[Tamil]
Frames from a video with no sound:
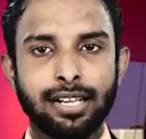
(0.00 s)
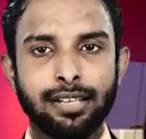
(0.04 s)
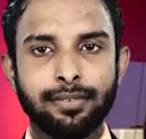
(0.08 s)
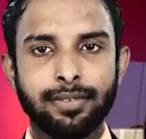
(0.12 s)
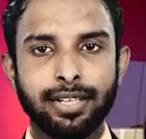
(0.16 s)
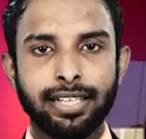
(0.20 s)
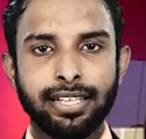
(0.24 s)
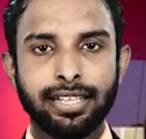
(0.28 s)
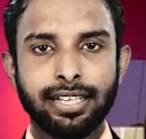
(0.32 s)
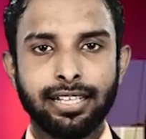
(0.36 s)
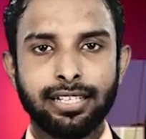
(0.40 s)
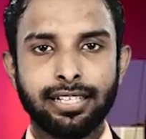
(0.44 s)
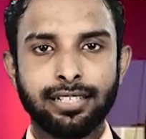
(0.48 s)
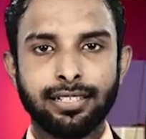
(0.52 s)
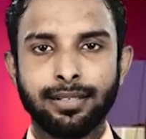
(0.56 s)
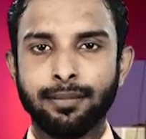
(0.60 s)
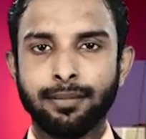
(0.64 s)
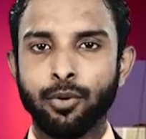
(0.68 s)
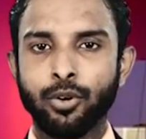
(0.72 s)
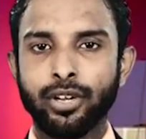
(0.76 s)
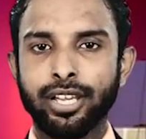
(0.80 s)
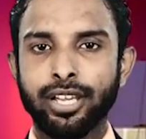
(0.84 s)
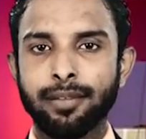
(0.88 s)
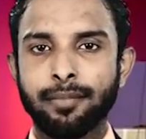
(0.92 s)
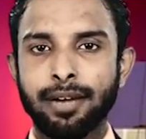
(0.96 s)
நடவடிக்கைக்கு
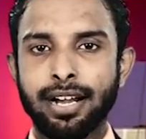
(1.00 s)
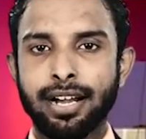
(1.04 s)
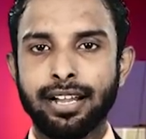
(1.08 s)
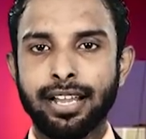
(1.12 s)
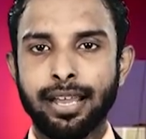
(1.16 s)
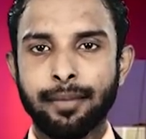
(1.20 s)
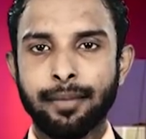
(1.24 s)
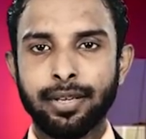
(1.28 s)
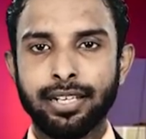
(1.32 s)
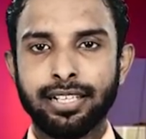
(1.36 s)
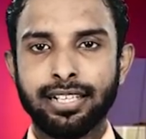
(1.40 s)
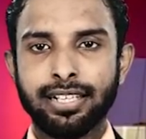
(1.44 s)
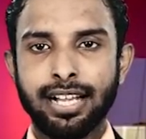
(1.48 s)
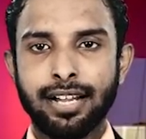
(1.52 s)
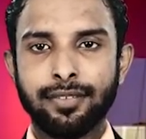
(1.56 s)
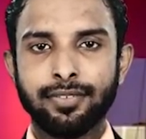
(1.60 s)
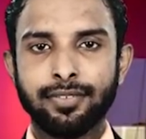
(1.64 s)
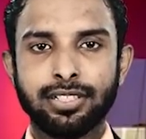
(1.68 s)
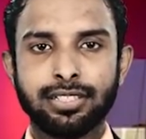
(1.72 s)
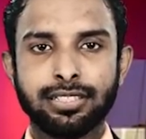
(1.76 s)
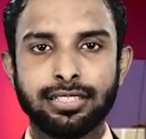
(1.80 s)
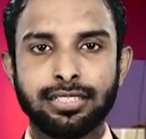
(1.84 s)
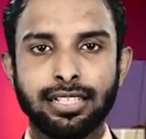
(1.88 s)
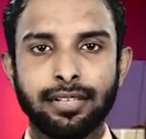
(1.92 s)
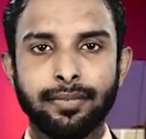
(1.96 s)
முக்கியமாக
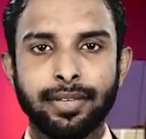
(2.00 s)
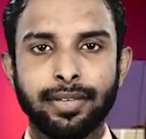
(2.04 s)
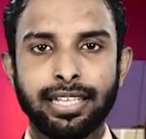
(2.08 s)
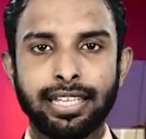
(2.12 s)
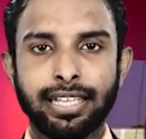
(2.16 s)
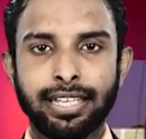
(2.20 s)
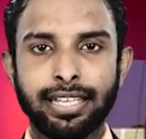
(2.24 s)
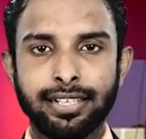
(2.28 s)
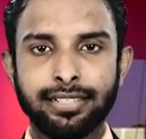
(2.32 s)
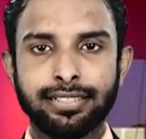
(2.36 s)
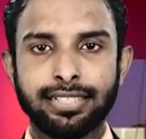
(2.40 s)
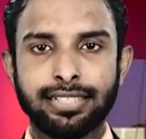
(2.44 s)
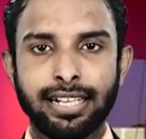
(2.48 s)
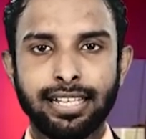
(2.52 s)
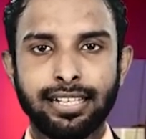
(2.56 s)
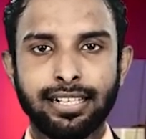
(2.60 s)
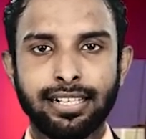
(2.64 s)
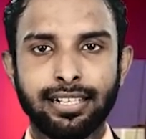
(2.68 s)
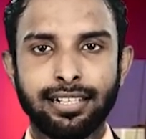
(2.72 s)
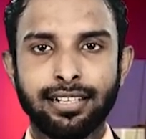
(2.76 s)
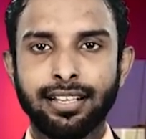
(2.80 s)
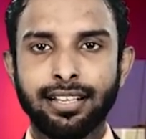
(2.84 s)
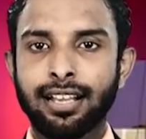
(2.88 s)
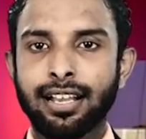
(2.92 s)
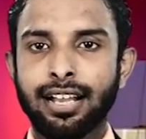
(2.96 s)
அமெரிக்காவுக்கு தேவை இரு
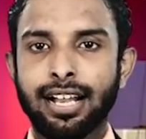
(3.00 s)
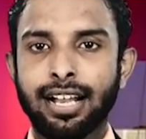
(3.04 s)
தளங்கள்